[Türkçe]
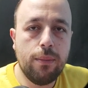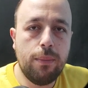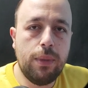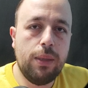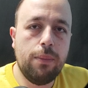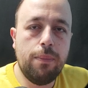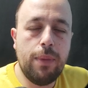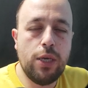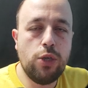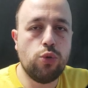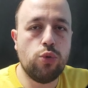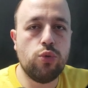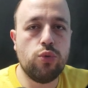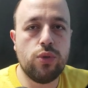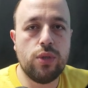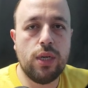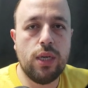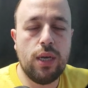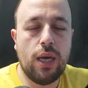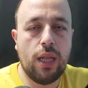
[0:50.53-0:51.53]
bir
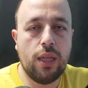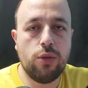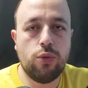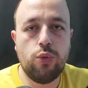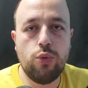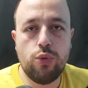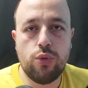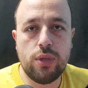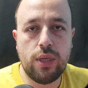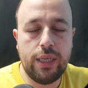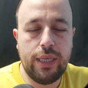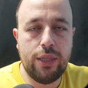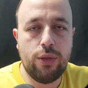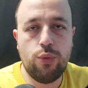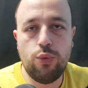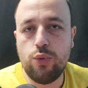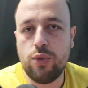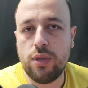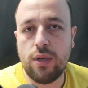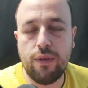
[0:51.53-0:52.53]
500 lira, 600 lira,
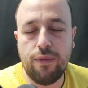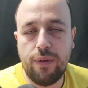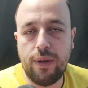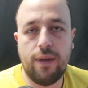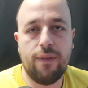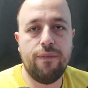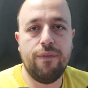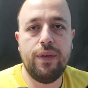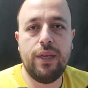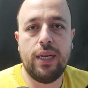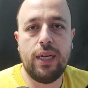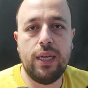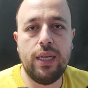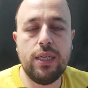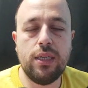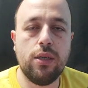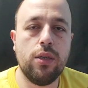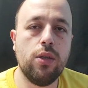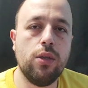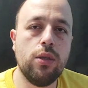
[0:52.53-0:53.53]
700 lira falan
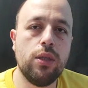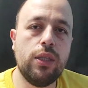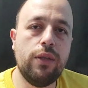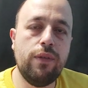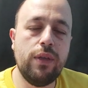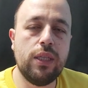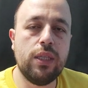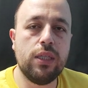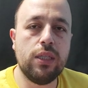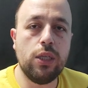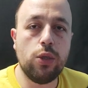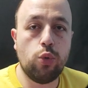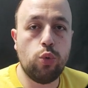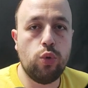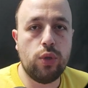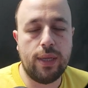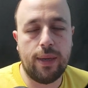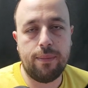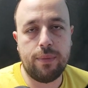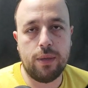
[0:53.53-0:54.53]
verilir Twitter'da
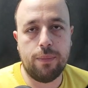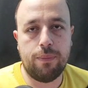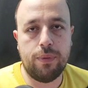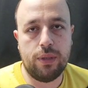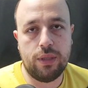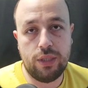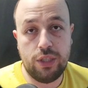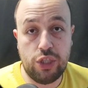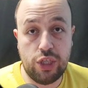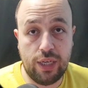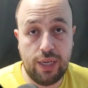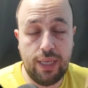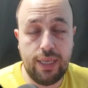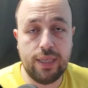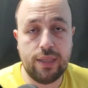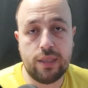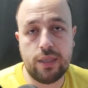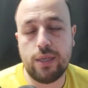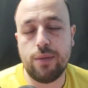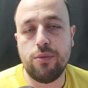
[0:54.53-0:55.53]
gündem yapılır. İçeri
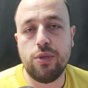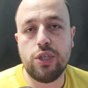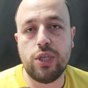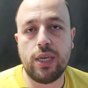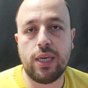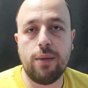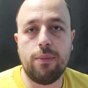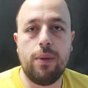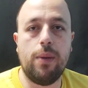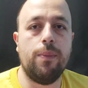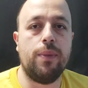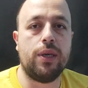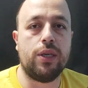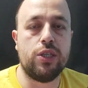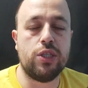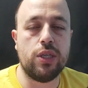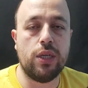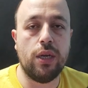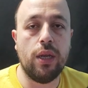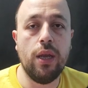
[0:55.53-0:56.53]
yatırımcı çekebilmek
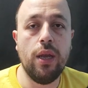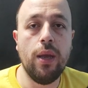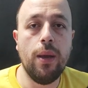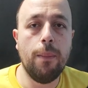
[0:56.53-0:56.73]
için.